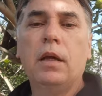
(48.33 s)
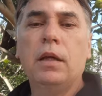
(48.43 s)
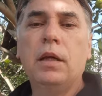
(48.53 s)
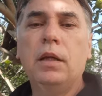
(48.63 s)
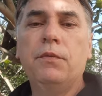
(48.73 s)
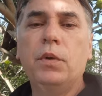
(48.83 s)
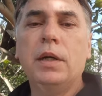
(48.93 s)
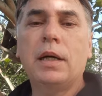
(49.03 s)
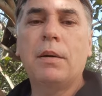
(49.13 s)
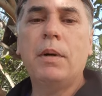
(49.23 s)
E ele
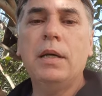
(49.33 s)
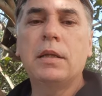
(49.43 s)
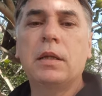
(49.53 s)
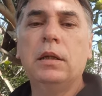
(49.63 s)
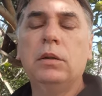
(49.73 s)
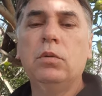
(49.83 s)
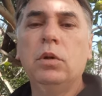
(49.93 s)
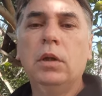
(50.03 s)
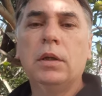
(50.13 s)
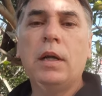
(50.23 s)
foi acabar
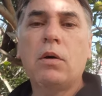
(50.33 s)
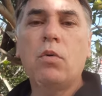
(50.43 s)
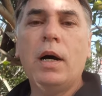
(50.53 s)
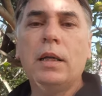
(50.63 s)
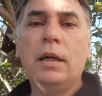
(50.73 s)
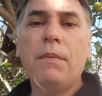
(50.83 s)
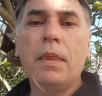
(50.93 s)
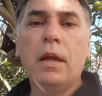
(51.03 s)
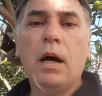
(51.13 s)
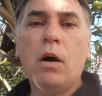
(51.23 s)
entrando na quadra
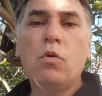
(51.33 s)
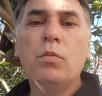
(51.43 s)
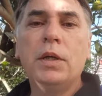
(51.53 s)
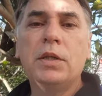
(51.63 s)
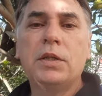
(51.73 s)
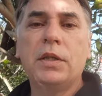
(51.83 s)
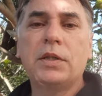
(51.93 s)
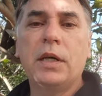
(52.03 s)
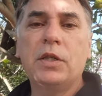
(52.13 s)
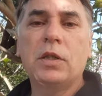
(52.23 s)
a
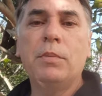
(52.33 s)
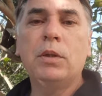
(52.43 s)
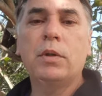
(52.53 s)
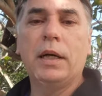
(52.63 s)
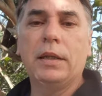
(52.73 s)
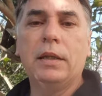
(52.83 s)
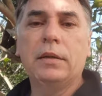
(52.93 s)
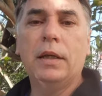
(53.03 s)
1h17 da madrugada.